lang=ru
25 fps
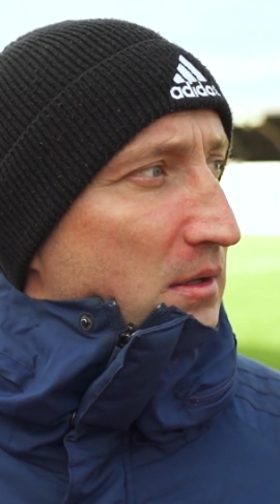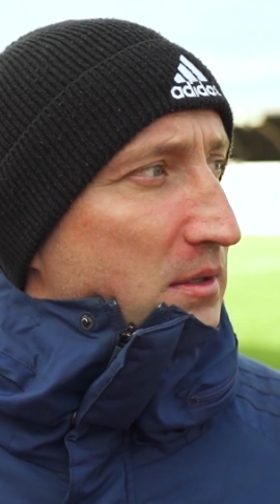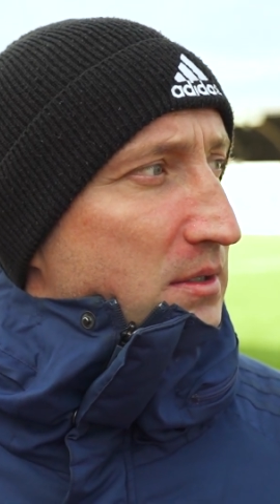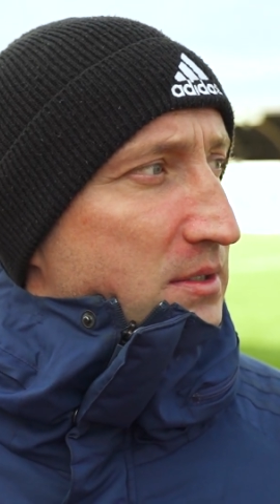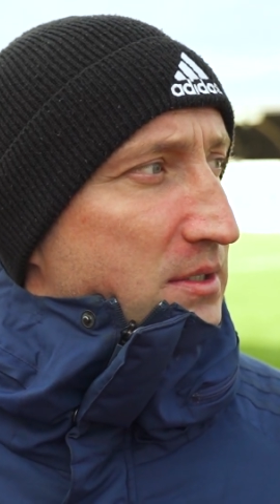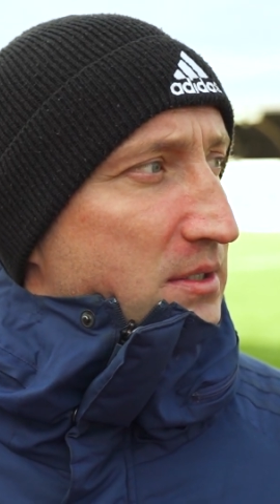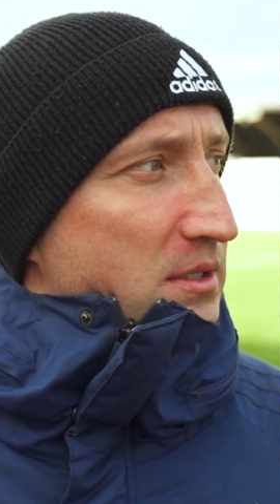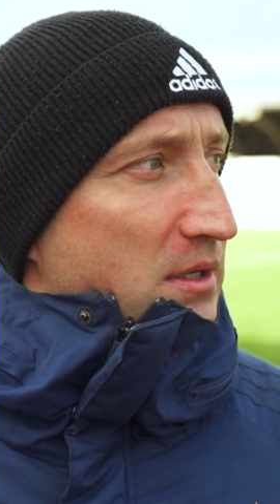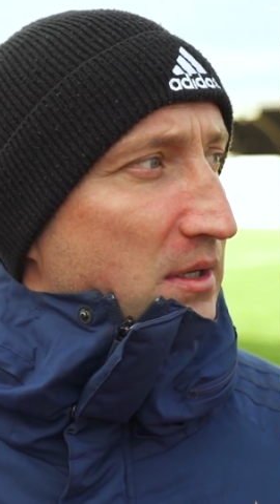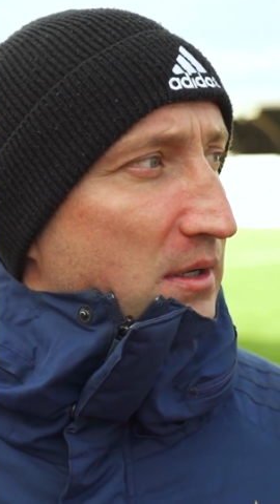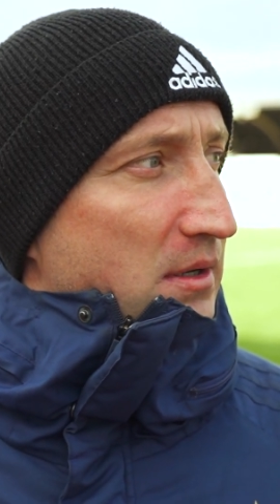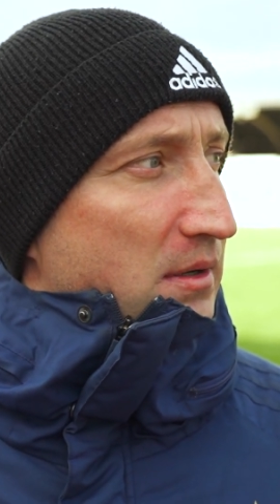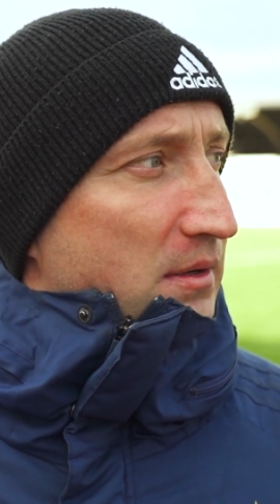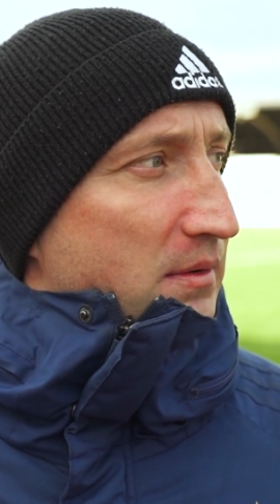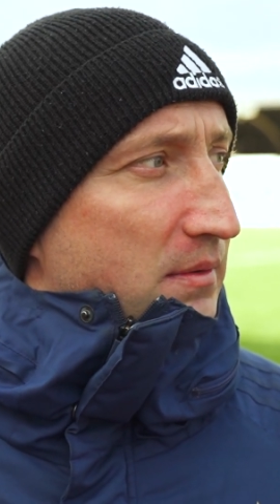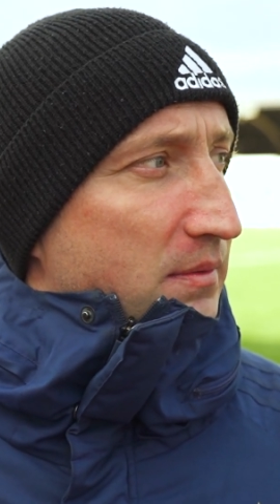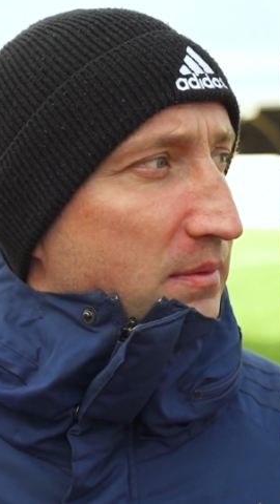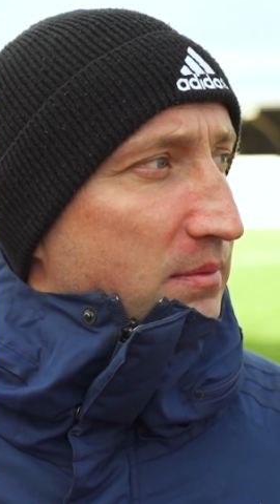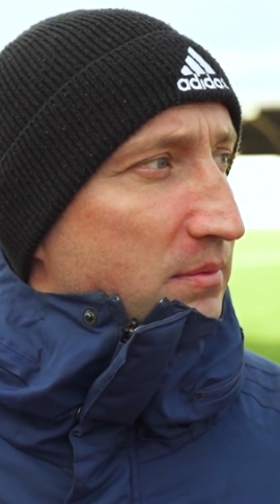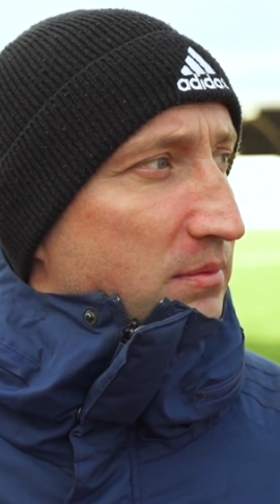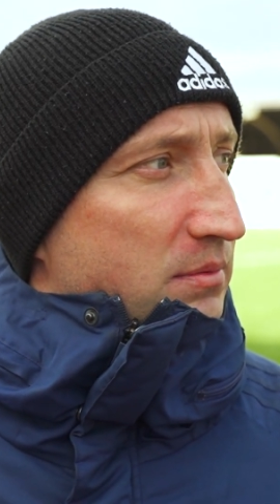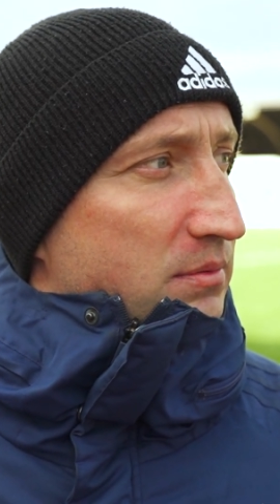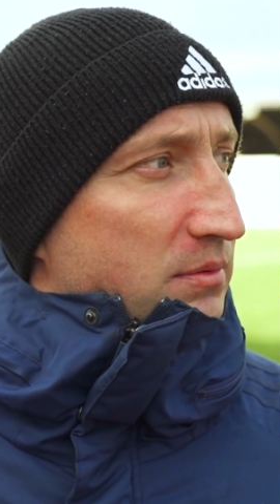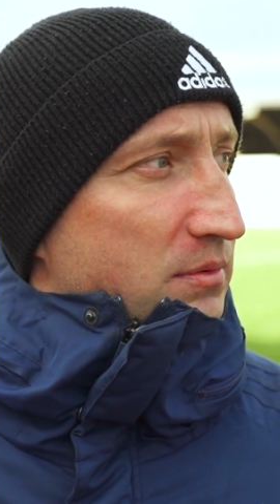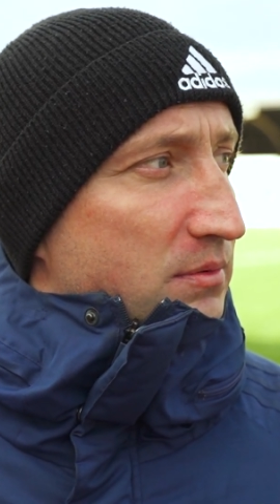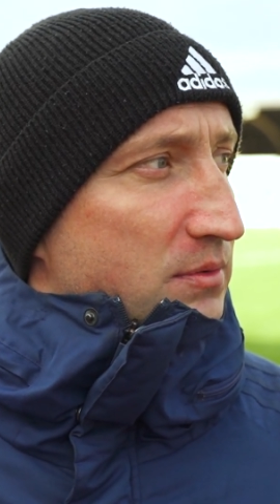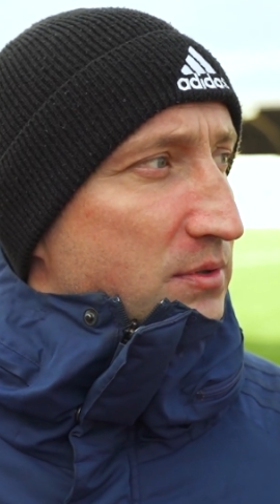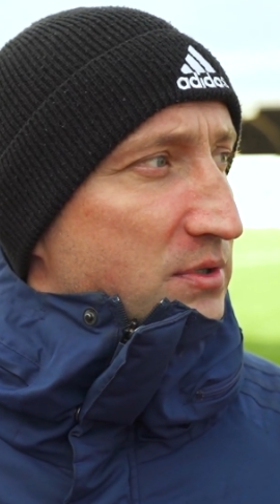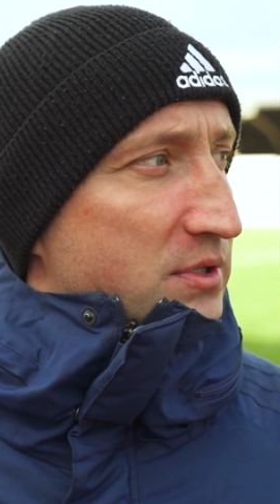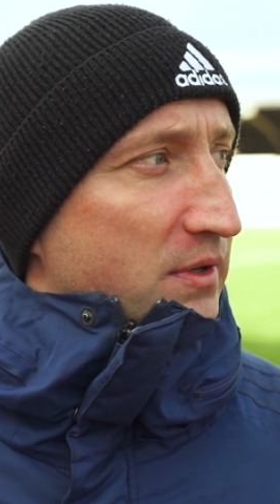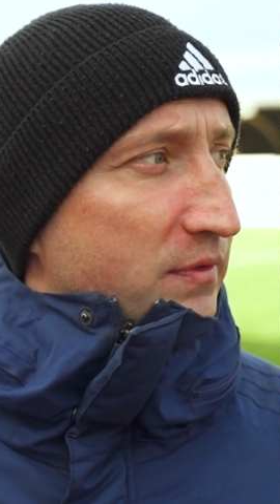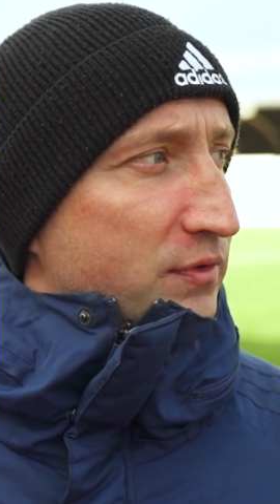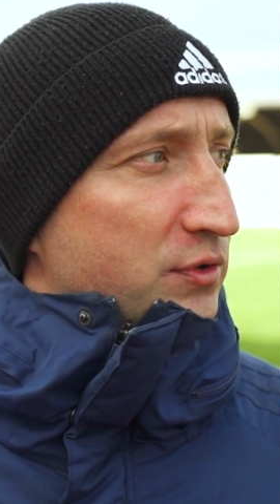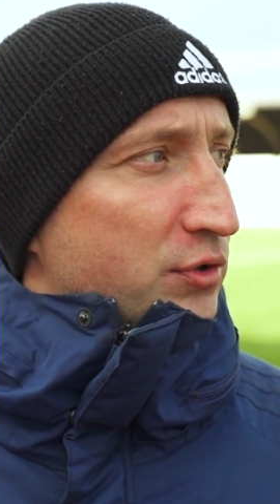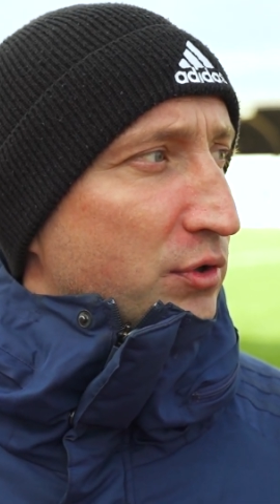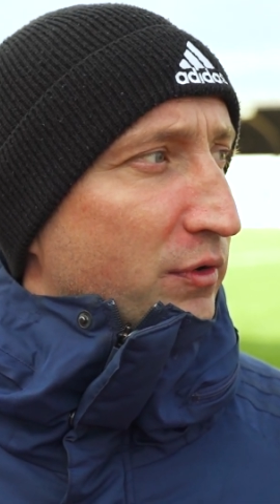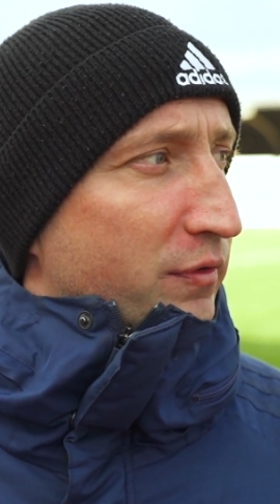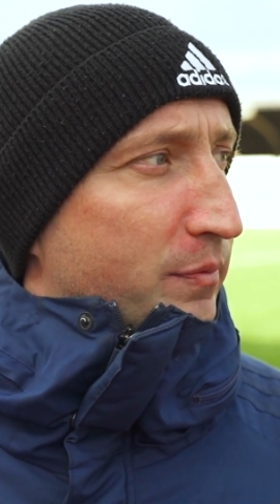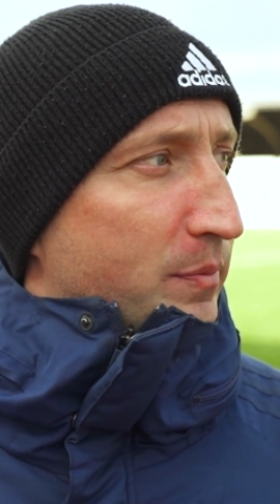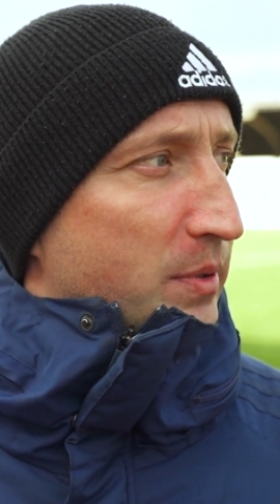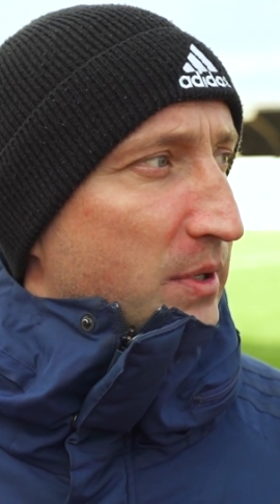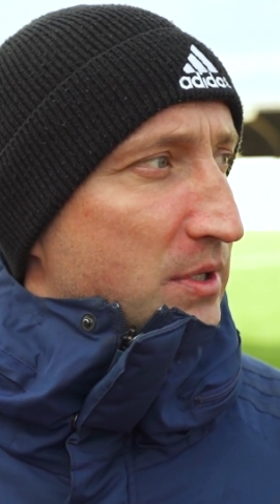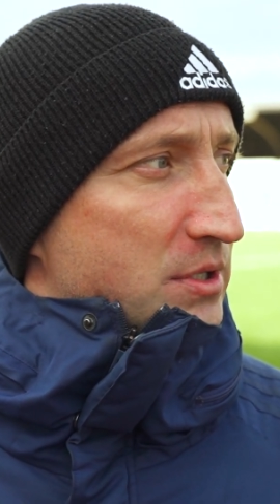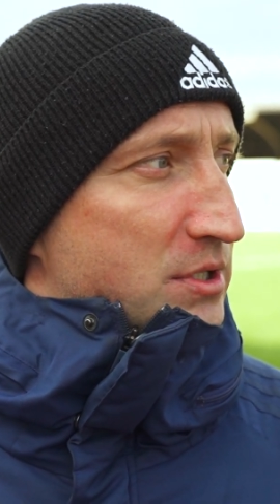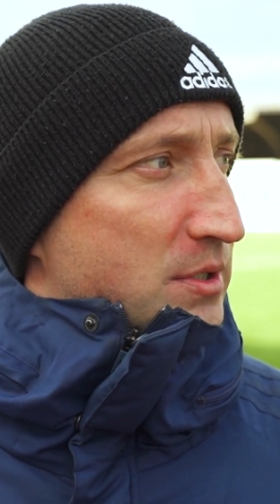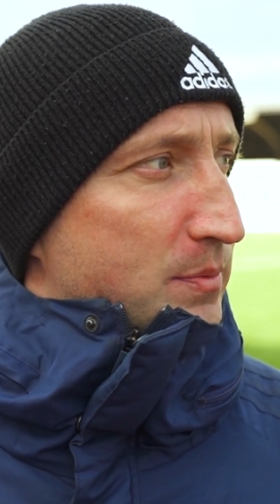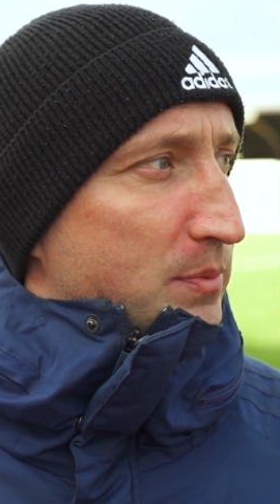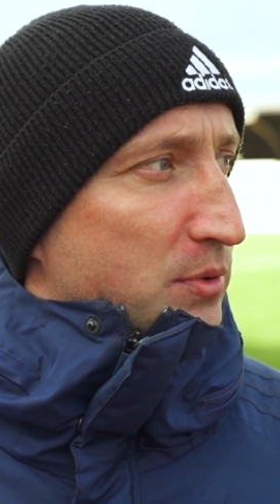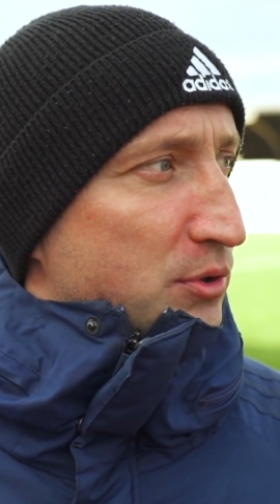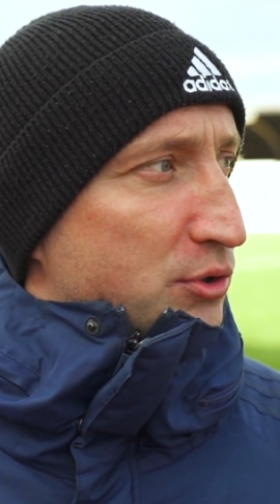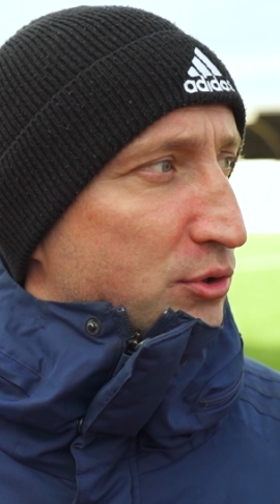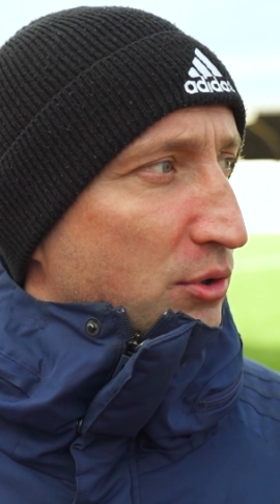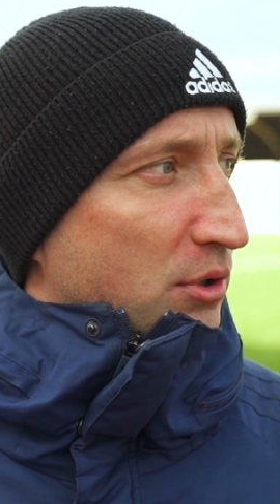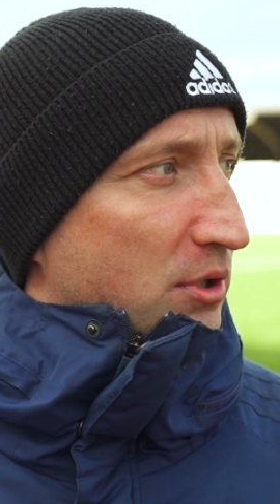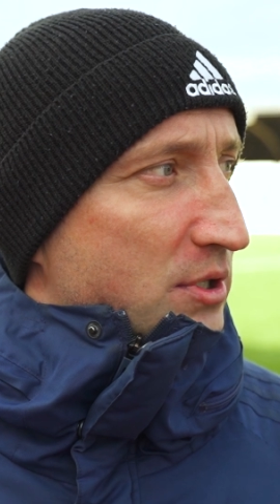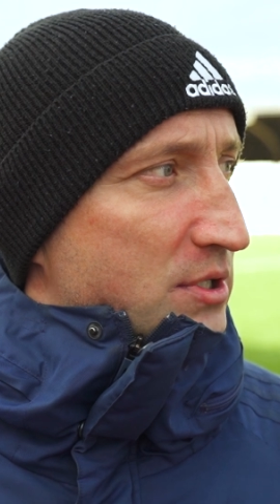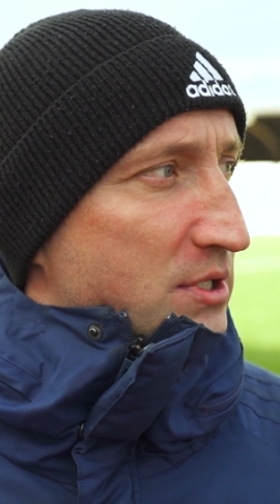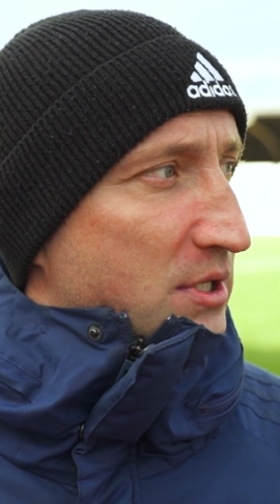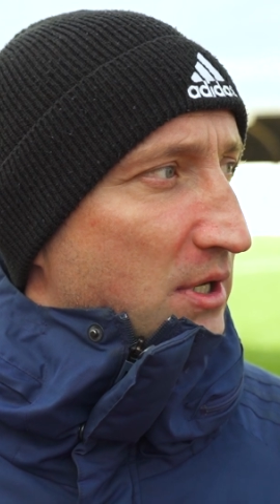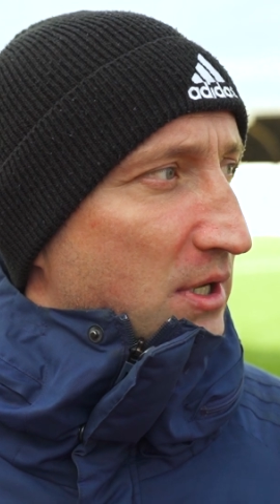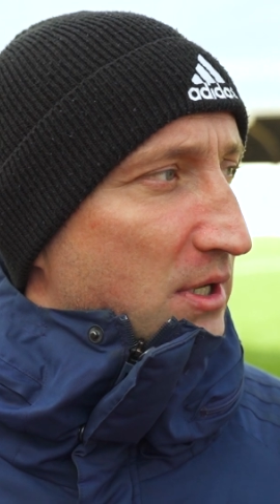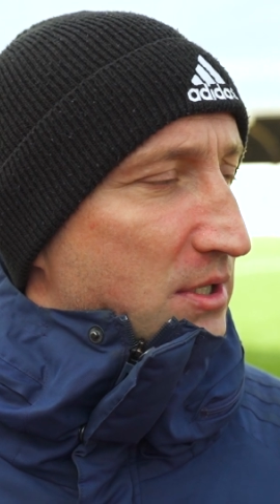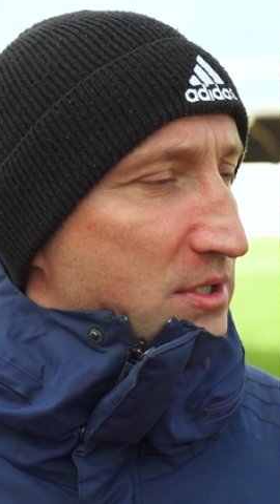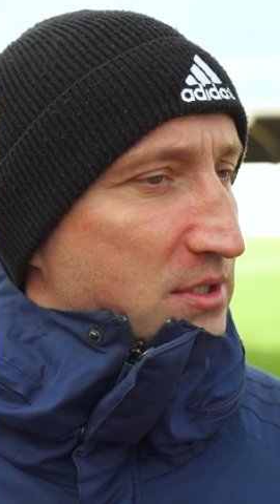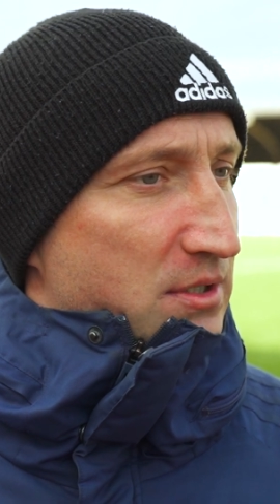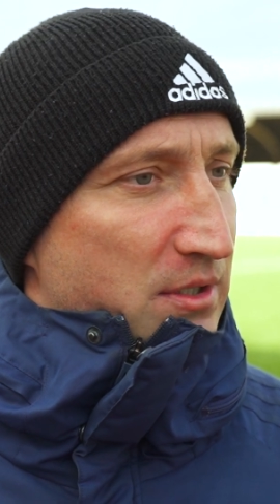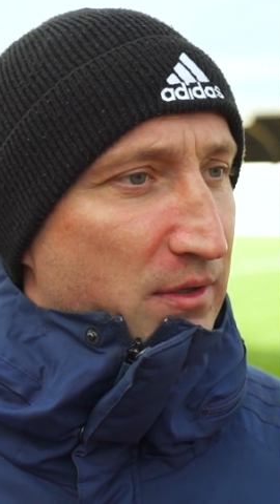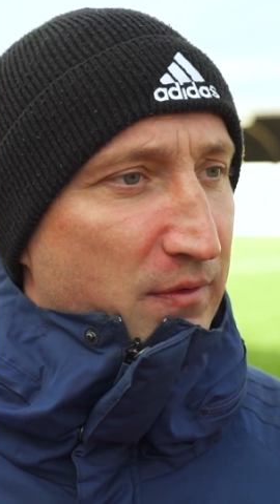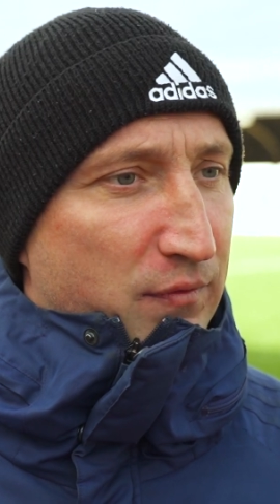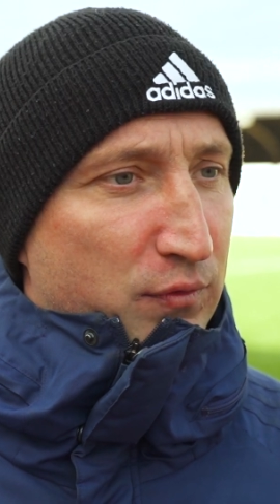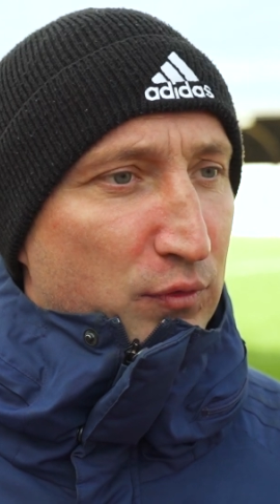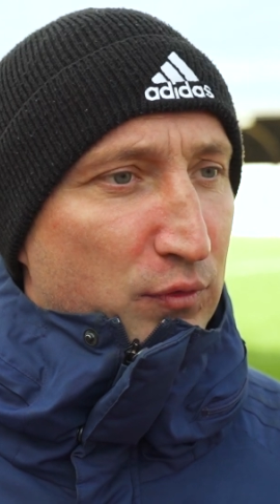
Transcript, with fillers: за, за все, в принципе, что касается и